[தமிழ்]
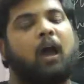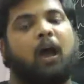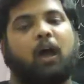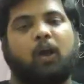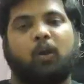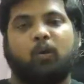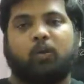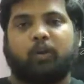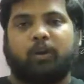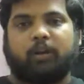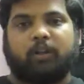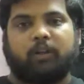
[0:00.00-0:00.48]

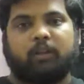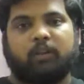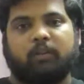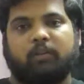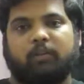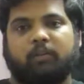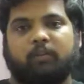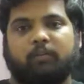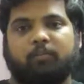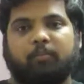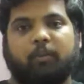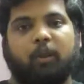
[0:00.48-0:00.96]
ஆறு டு எட்டு
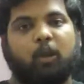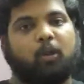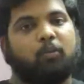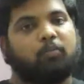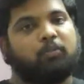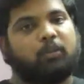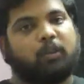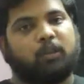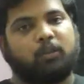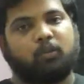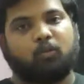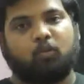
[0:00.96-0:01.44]

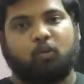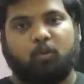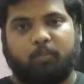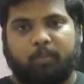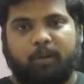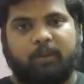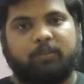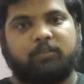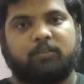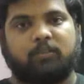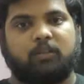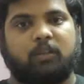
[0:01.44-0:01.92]
மேலும் தெரிந்து கூட
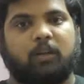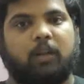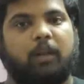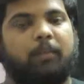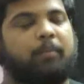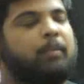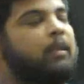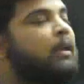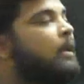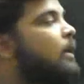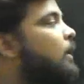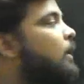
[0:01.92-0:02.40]
படிச்சிருந்துக்கலாம்